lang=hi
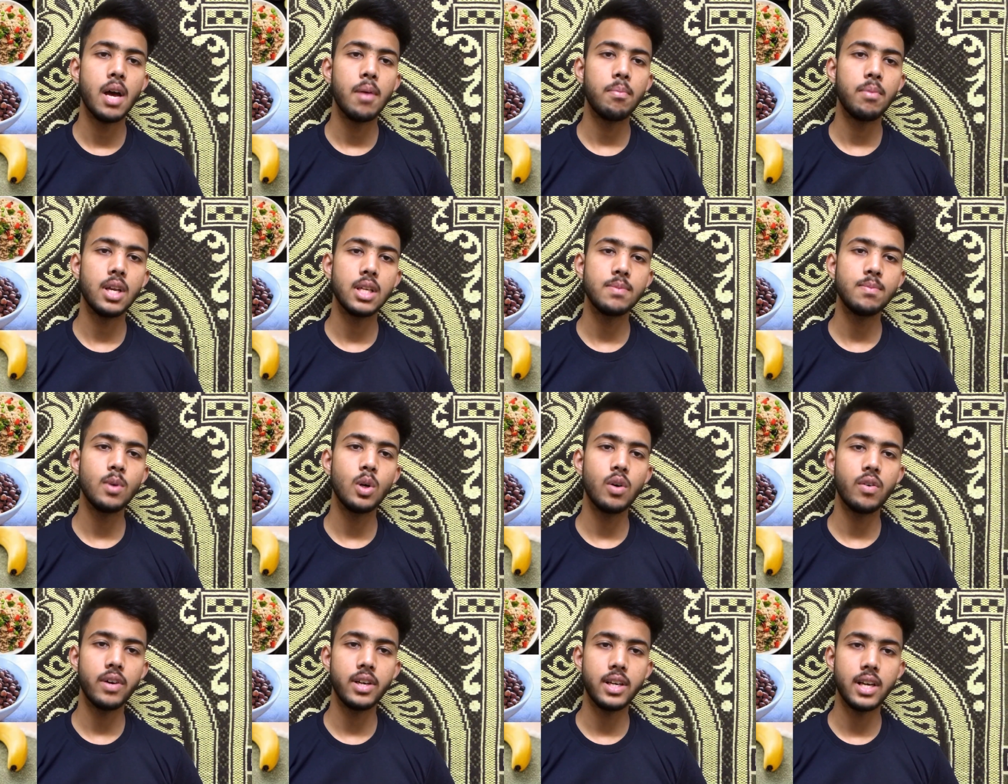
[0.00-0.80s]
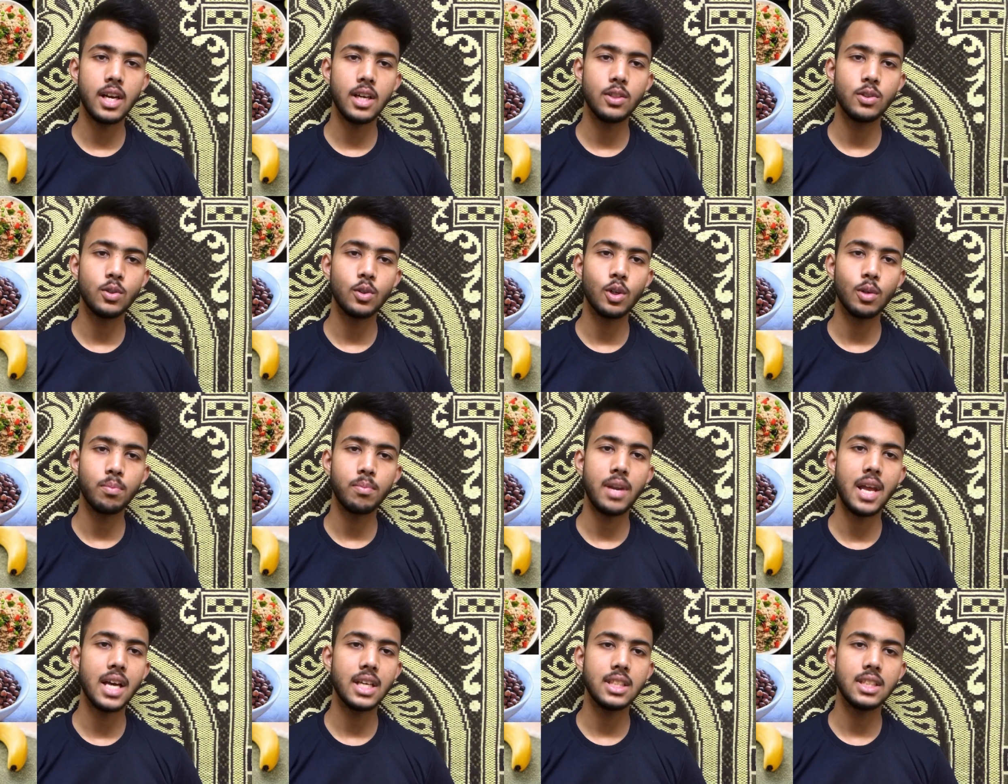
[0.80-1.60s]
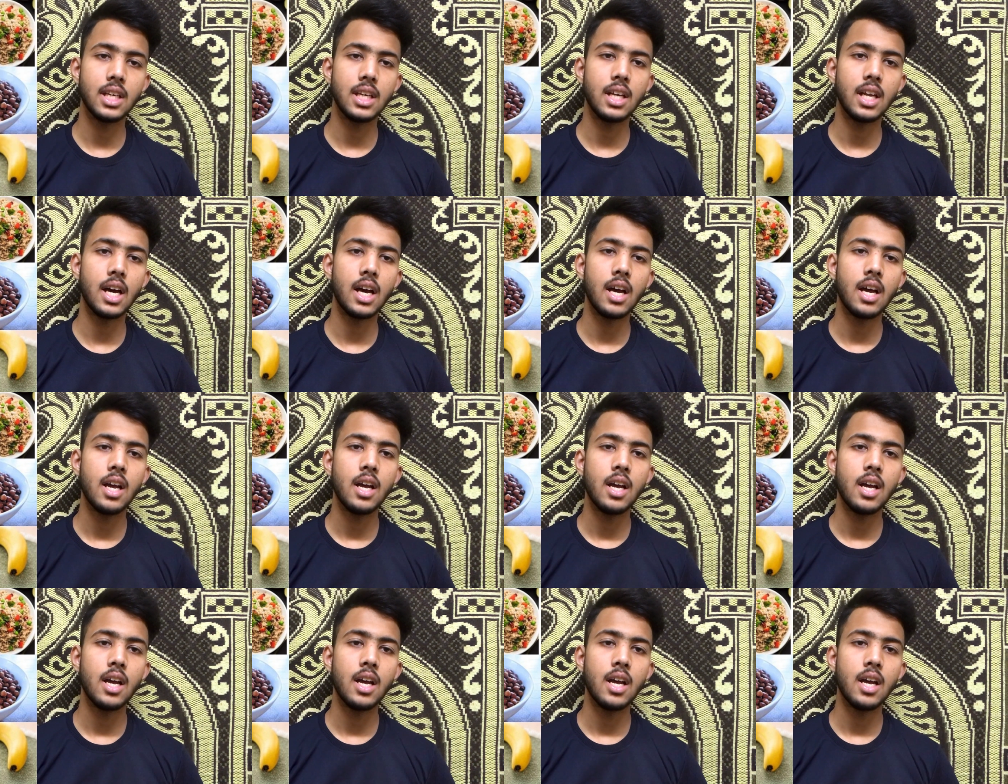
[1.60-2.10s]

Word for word: प्लस में ओवरनाइट सोप ब्लैक चना